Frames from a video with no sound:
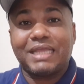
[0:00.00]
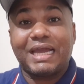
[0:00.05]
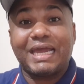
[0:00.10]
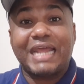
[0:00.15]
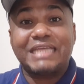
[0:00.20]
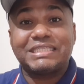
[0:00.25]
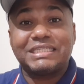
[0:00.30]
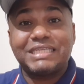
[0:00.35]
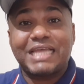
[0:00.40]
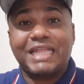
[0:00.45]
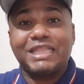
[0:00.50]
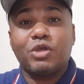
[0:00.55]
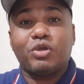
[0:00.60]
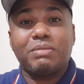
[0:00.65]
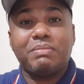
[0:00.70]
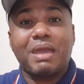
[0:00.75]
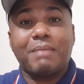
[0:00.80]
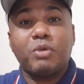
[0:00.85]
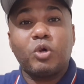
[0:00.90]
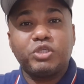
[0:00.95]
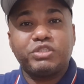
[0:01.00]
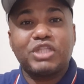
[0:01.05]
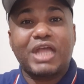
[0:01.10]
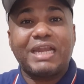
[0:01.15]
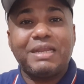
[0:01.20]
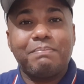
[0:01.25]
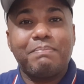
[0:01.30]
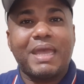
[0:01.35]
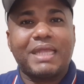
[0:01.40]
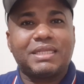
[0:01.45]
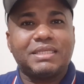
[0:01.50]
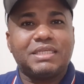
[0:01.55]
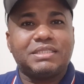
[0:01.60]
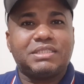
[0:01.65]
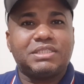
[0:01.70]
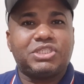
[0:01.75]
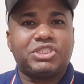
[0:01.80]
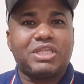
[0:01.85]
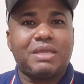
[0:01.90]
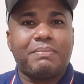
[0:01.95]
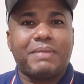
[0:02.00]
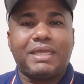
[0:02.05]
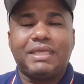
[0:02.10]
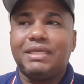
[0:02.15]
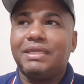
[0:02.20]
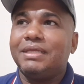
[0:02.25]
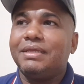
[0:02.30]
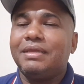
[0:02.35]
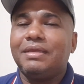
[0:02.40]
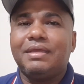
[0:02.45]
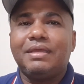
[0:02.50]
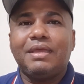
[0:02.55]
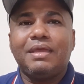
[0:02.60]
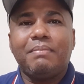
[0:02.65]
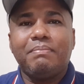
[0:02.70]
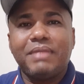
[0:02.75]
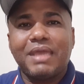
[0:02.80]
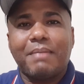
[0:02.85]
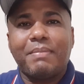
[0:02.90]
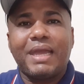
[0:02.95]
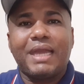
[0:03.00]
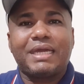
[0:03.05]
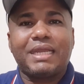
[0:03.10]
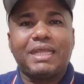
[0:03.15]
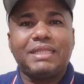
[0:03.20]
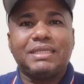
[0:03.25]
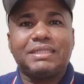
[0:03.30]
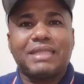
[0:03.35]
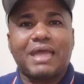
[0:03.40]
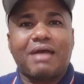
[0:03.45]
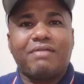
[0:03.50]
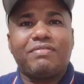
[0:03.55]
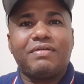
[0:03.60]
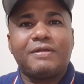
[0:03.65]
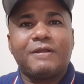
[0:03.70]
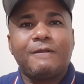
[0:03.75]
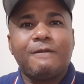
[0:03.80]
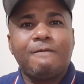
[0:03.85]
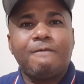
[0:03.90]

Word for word: Graças a Deus que minha mãe está liberta desse sistema aí. Minha mãe acreditava.